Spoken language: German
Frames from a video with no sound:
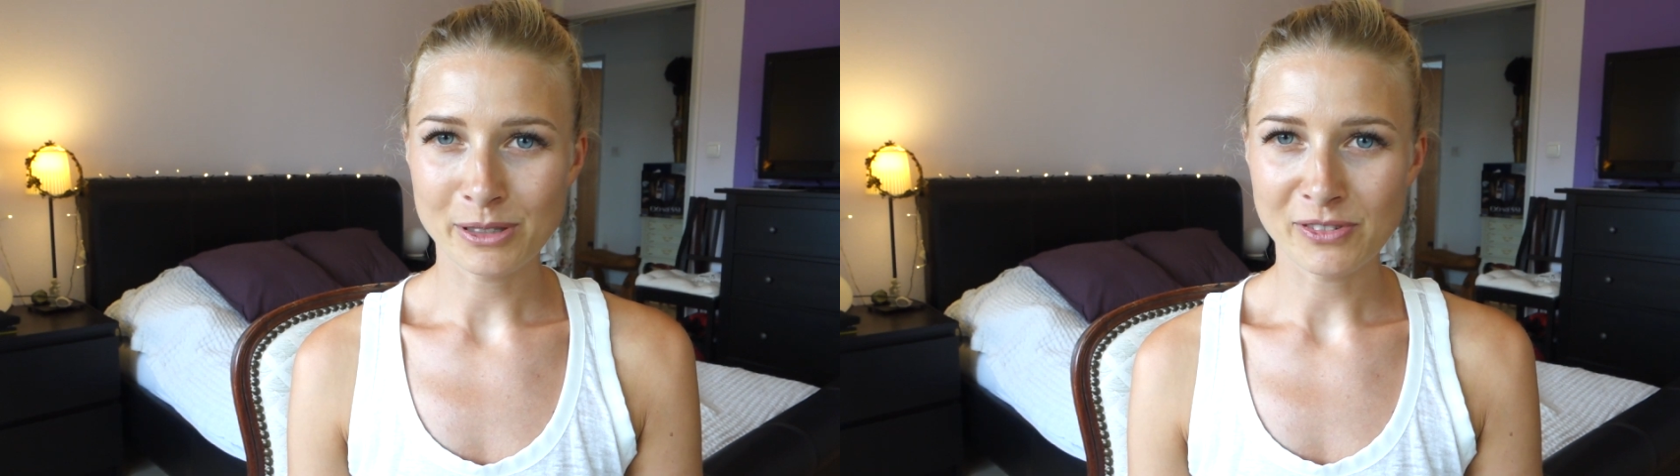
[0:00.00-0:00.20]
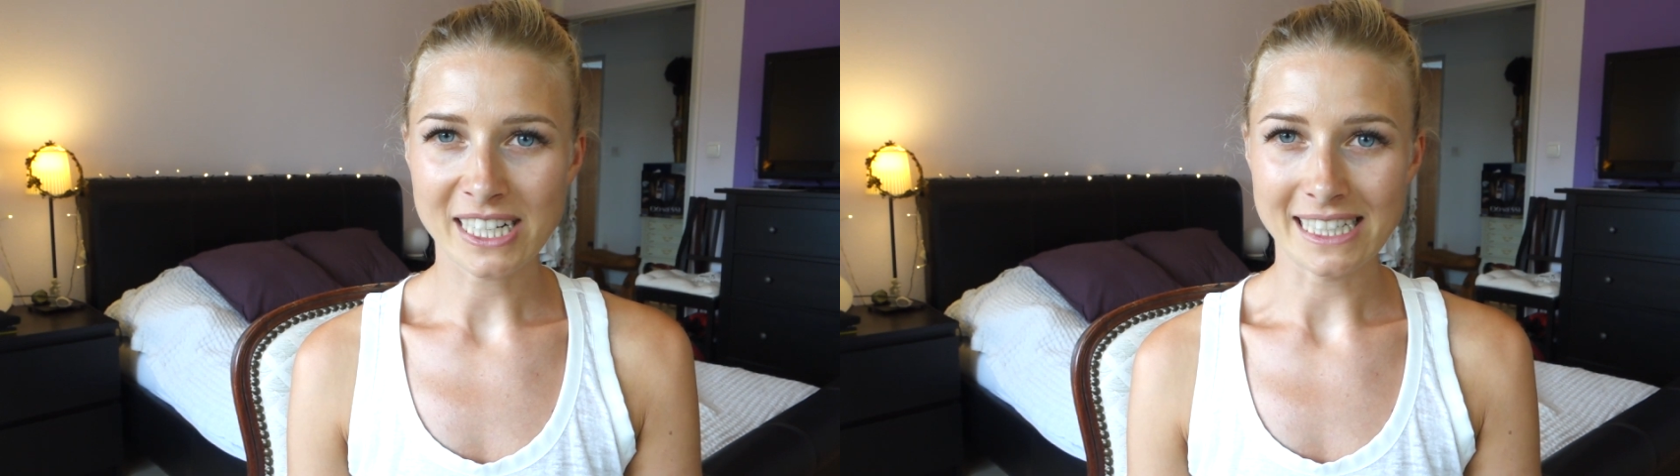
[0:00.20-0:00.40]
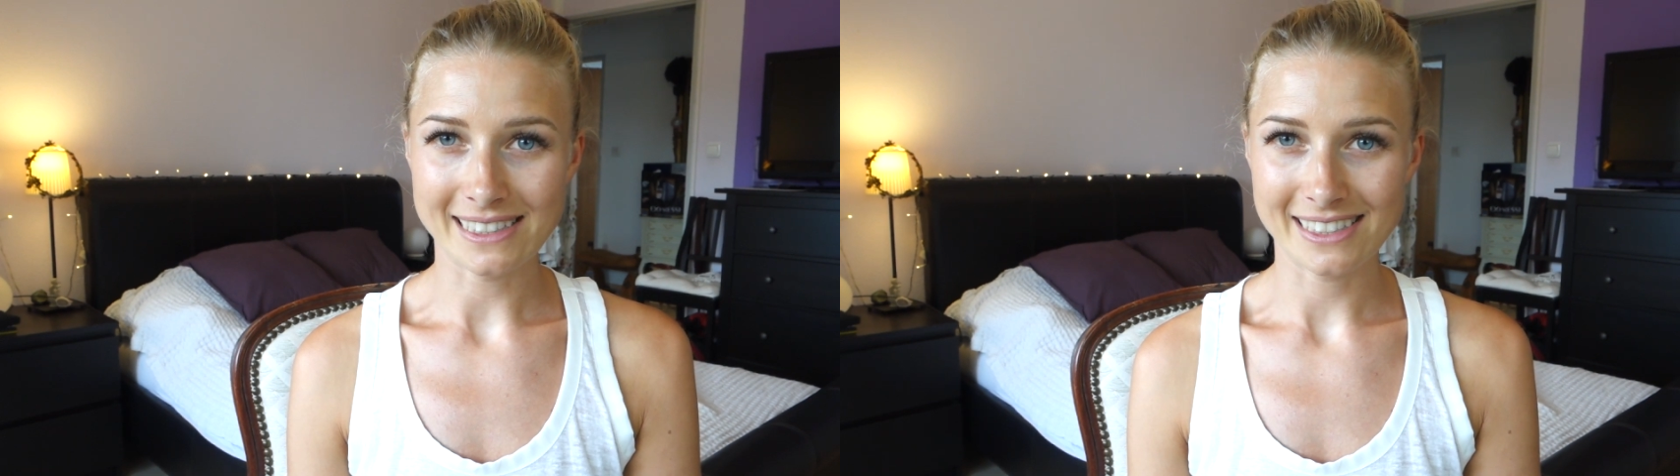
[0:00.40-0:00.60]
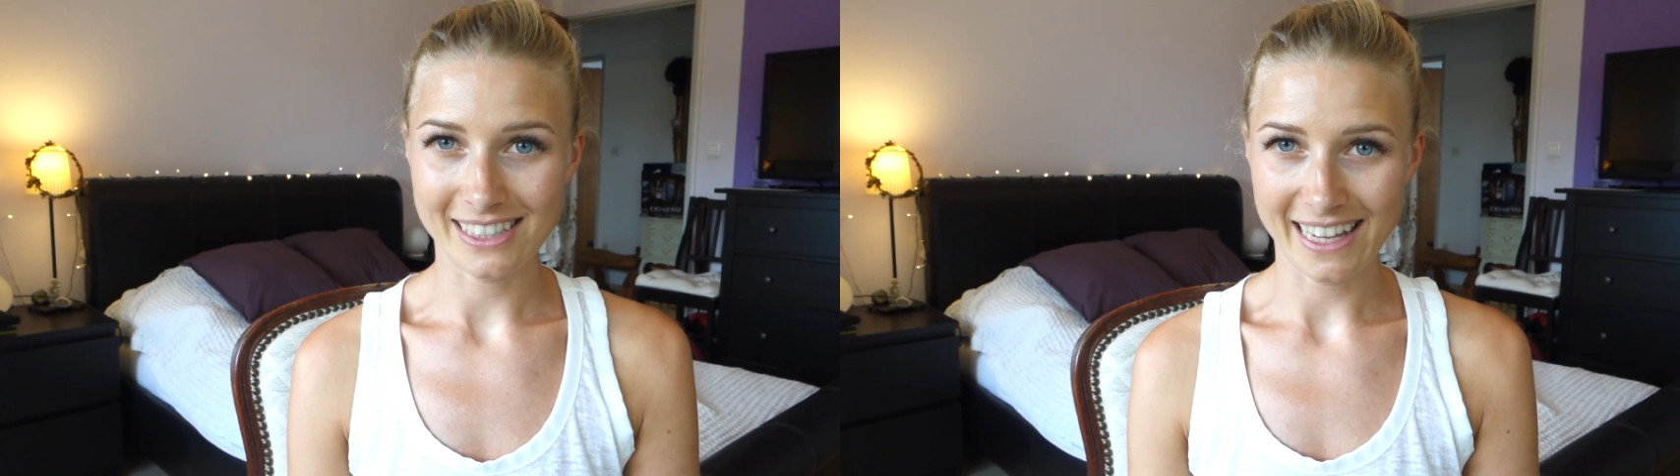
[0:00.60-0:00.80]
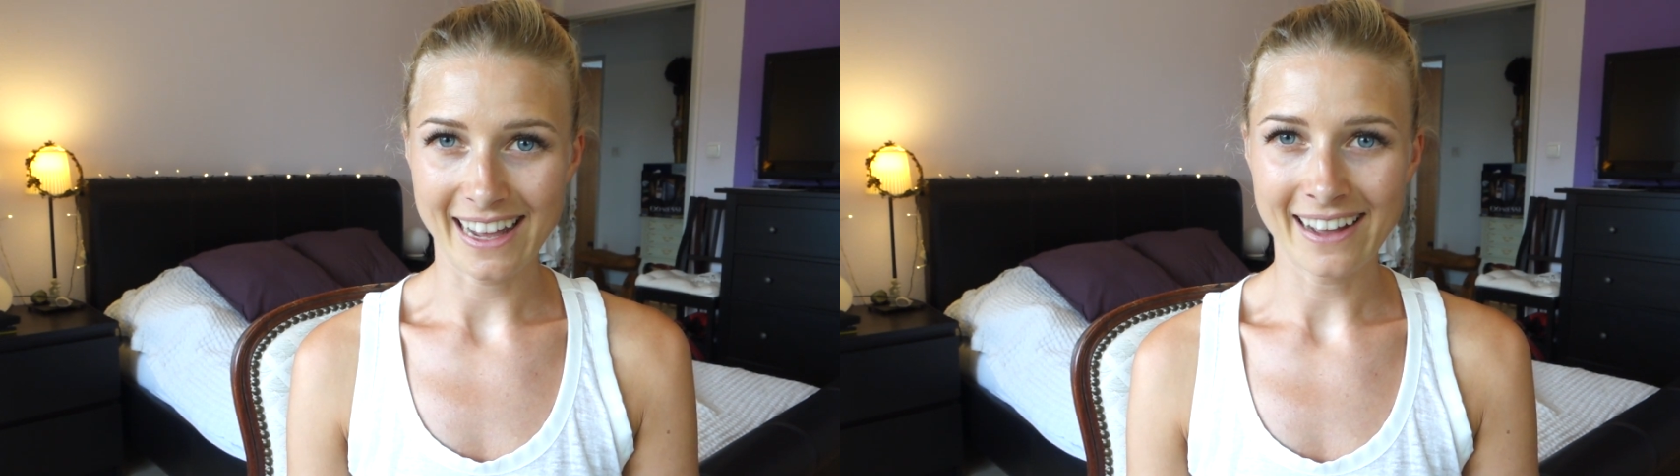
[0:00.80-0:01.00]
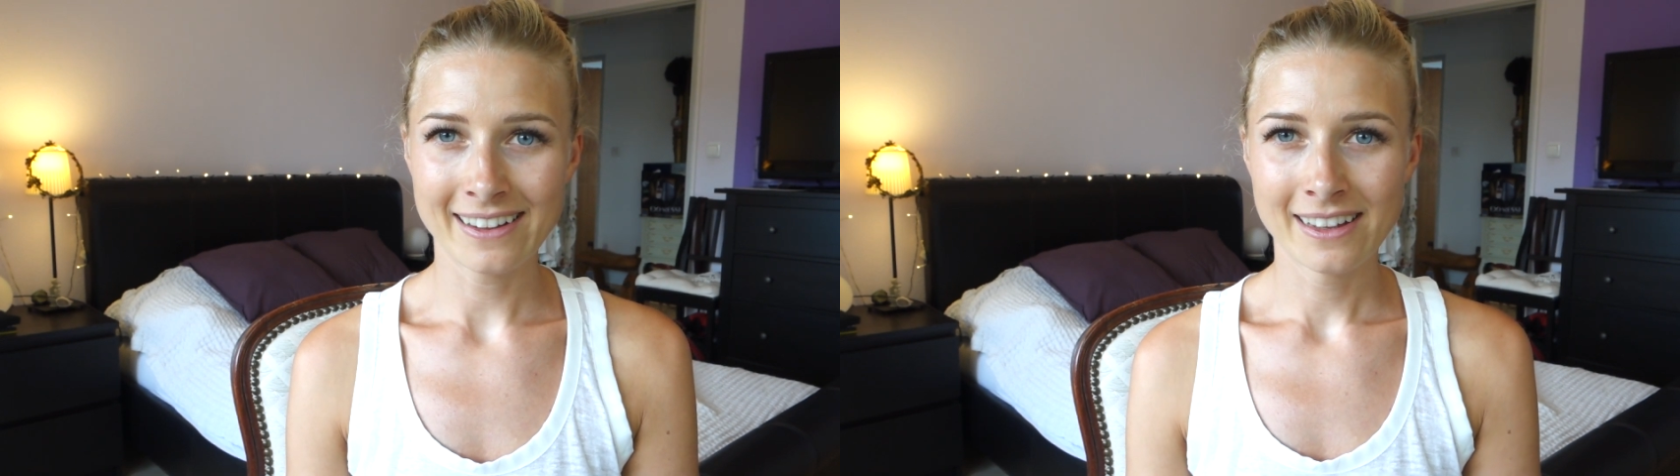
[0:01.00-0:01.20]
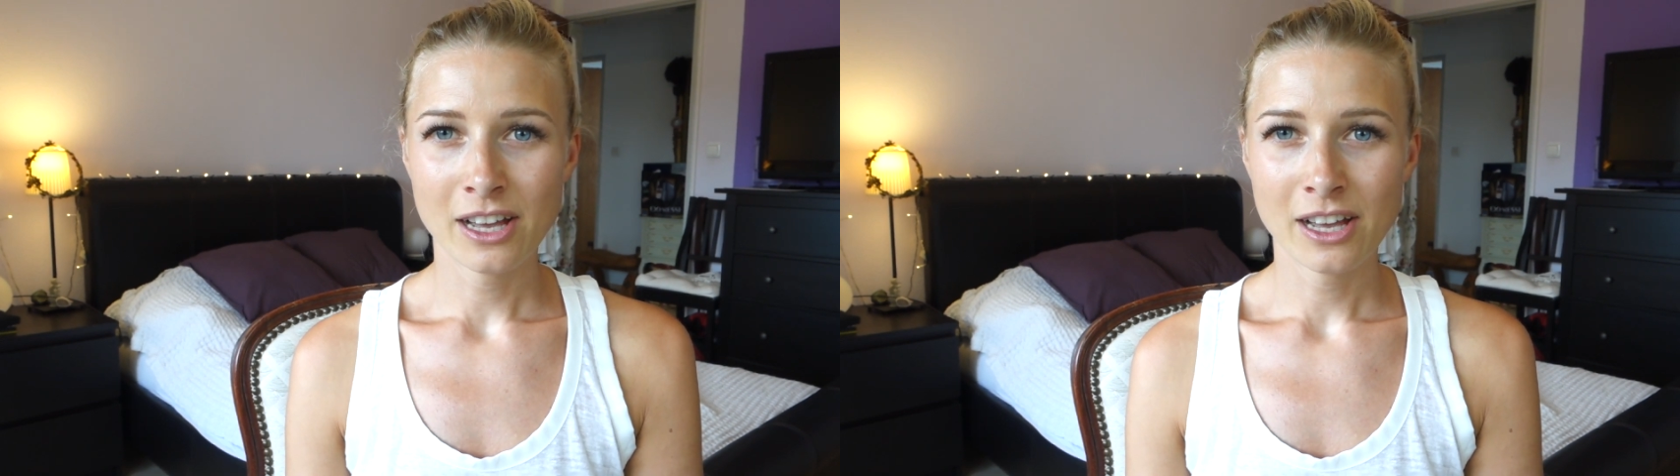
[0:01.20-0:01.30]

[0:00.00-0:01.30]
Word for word: mich wirklich sehr.